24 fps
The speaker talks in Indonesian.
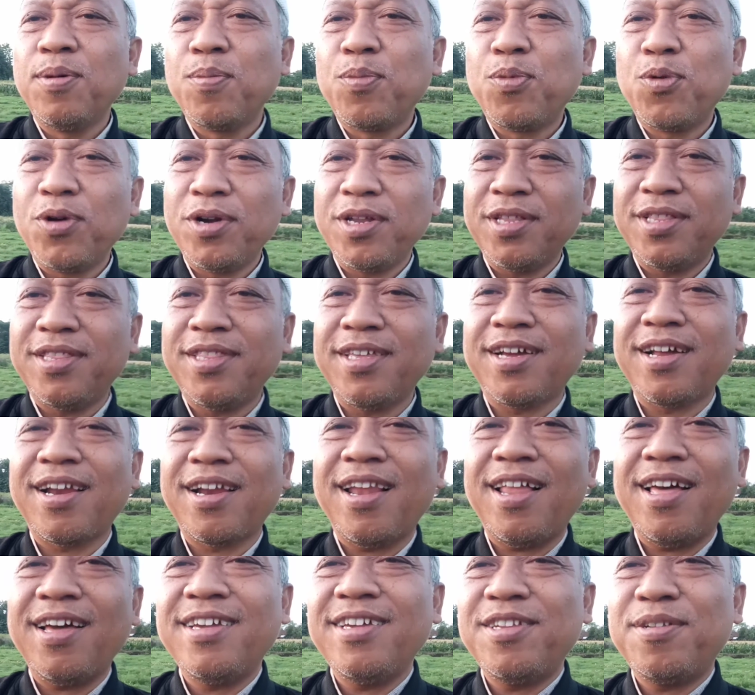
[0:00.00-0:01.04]
politik
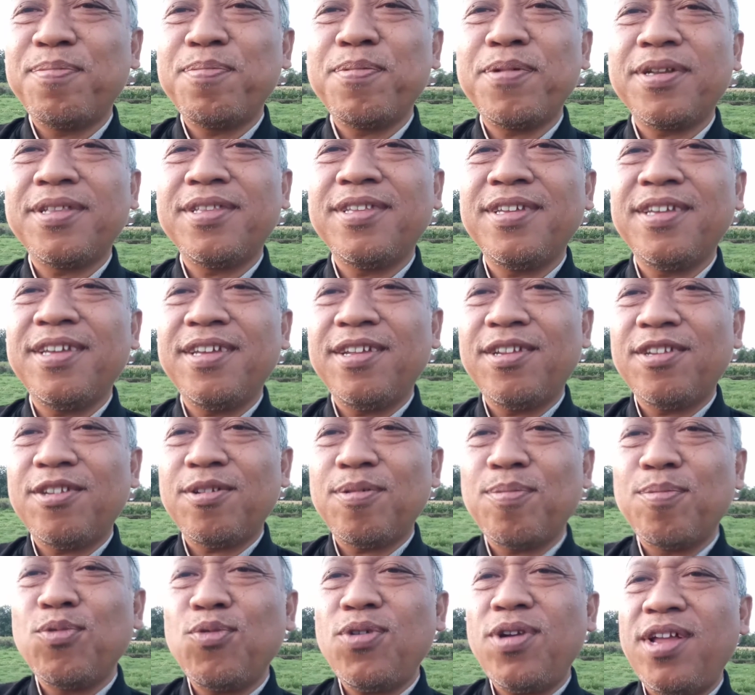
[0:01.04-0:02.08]
lagi seperti
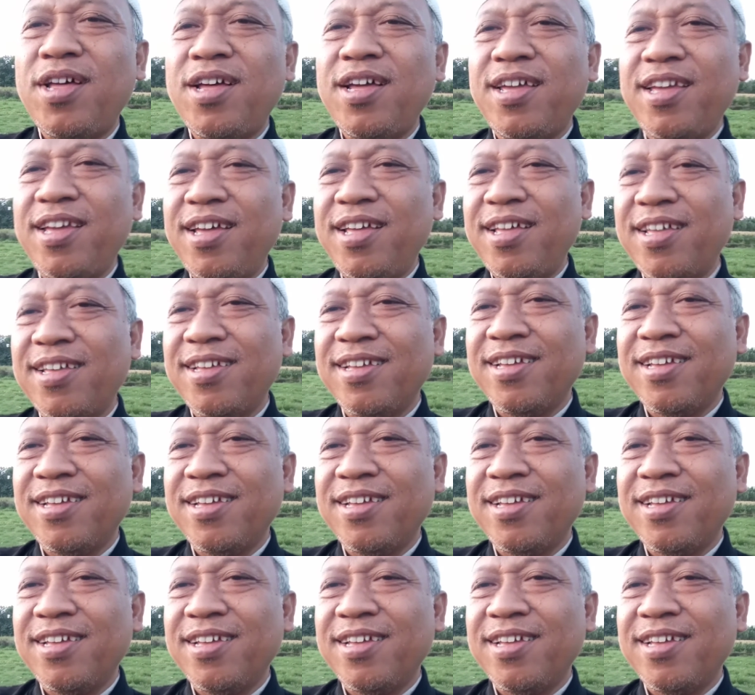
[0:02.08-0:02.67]
semula ya